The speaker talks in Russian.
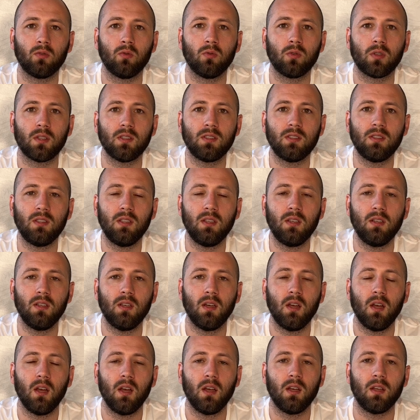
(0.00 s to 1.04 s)
у
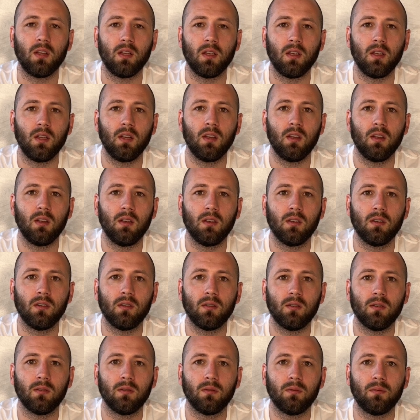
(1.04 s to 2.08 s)
России и
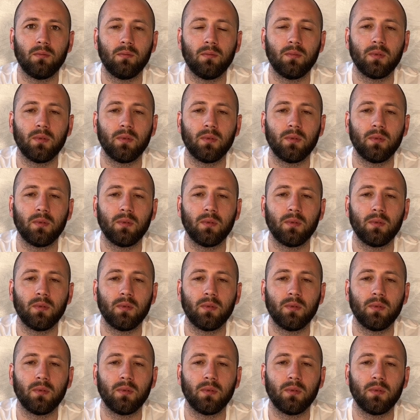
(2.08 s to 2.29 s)
э,